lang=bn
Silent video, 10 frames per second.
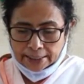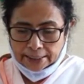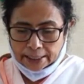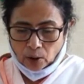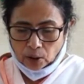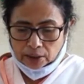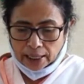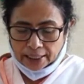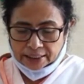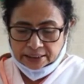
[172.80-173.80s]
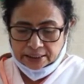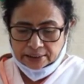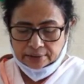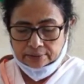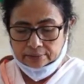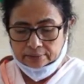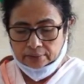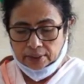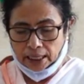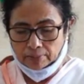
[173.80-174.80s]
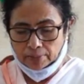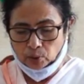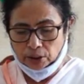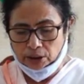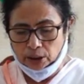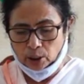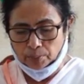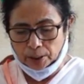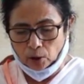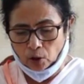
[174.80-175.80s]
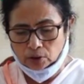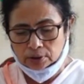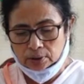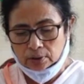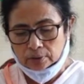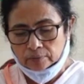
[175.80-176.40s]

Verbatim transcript: land record correction and mutation of records